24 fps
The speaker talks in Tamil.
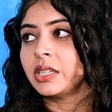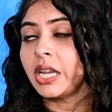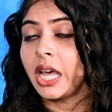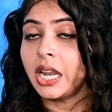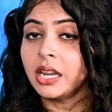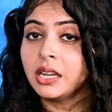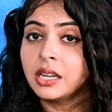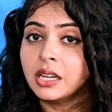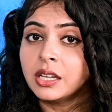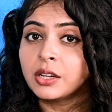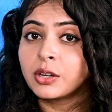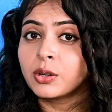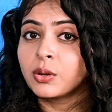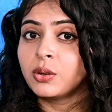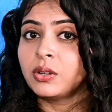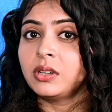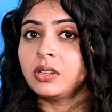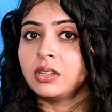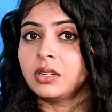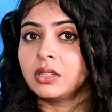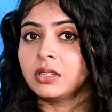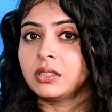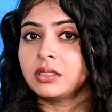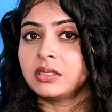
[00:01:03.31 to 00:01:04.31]
நல்ல
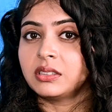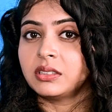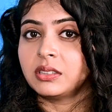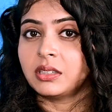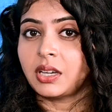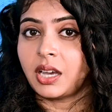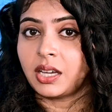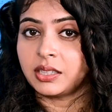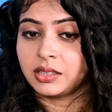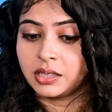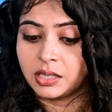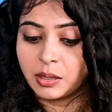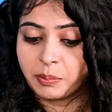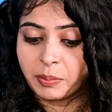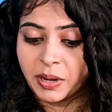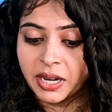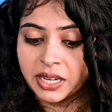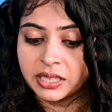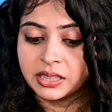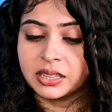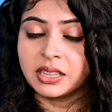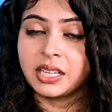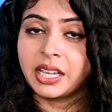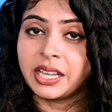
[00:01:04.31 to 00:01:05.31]
ரோல் அந்த
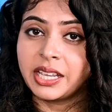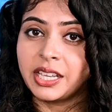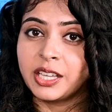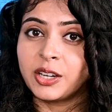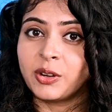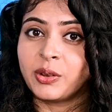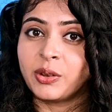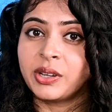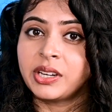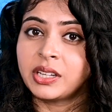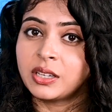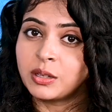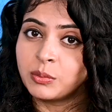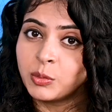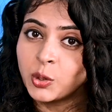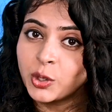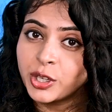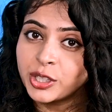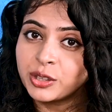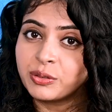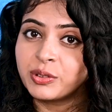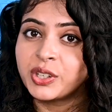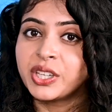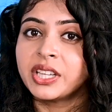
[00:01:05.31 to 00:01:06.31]
படத்துல ஹீரோயினுக்கு
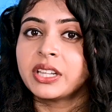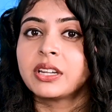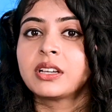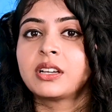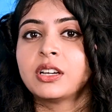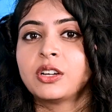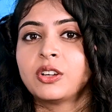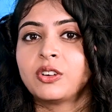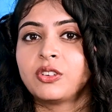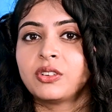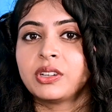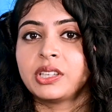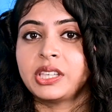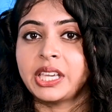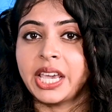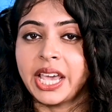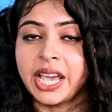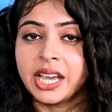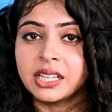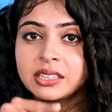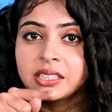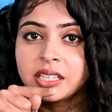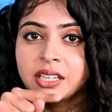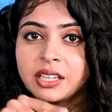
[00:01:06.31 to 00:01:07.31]
முக்கியத்துவம் இருக்கணும்
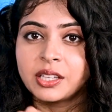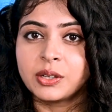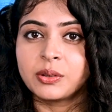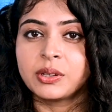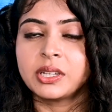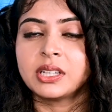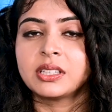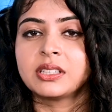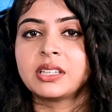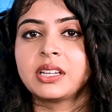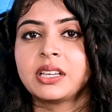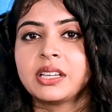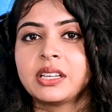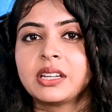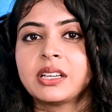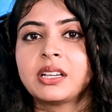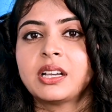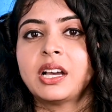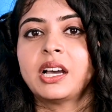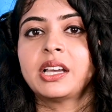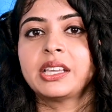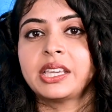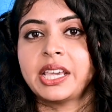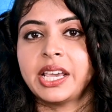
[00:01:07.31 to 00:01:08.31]
ஏன் அந்த ஹீரோயின் அதுல
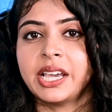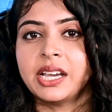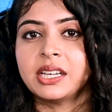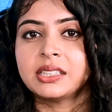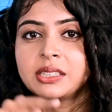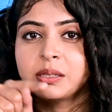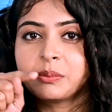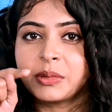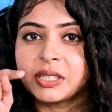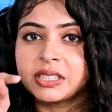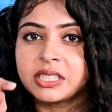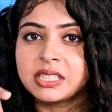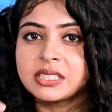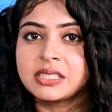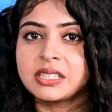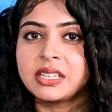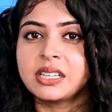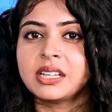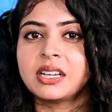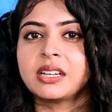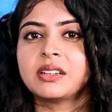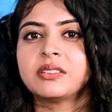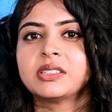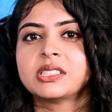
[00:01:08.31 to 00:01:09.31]
இருக்கா ஏன் அந்த மாதிரி
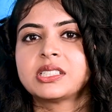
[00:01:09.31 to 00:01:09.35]
சீன் அங்க